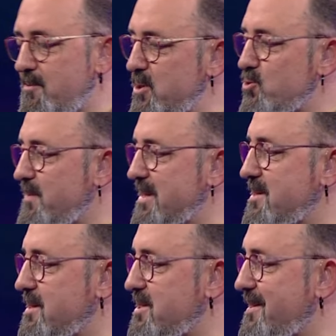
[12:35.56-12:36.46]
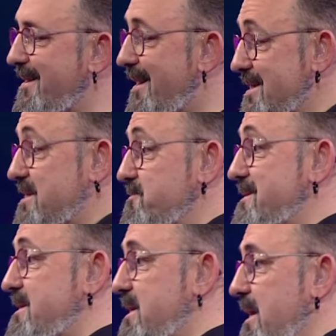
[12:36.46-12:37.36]
5 Şubat satışları
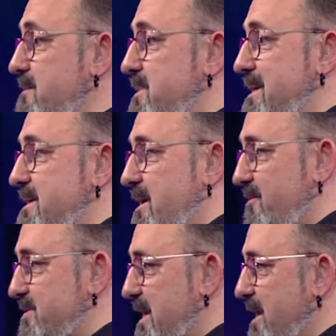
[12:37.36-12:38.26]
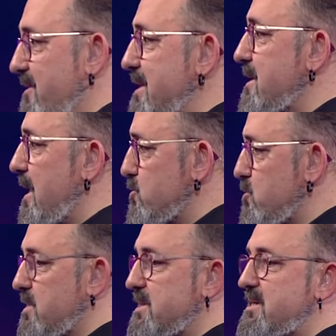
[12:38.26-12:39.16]
artmış diye bir efsane var. Daha
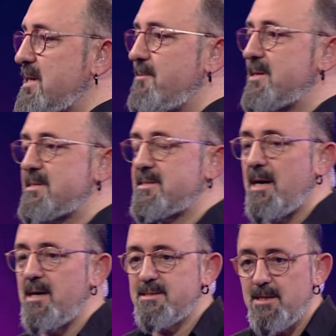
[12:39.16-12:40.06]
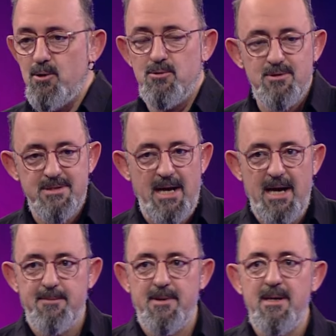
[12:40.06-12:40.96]
sonra sinema sa- salonunun
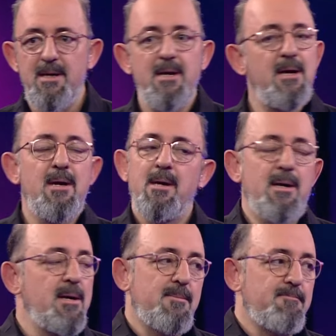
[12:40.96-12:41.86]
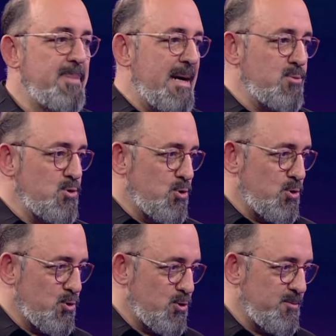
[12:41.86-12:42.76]
sahibi ben bunu
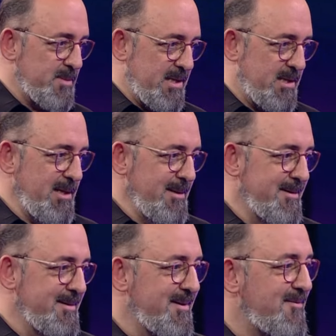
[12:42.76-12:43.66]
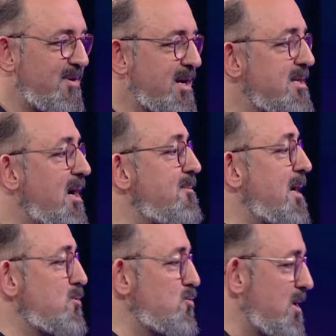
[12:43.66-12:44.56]
uydurdum dedi. Fakat
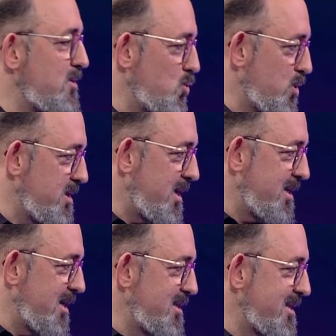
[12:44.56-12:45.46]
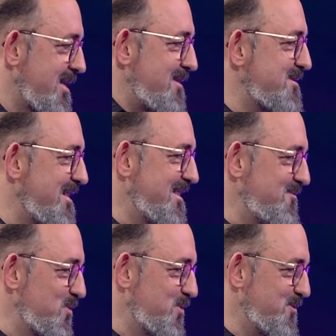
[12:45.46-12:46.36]
haber dünyada o kadar yayıldı ki kimse
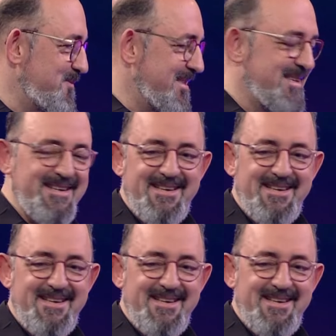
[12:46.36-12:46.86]
adamı duymadı.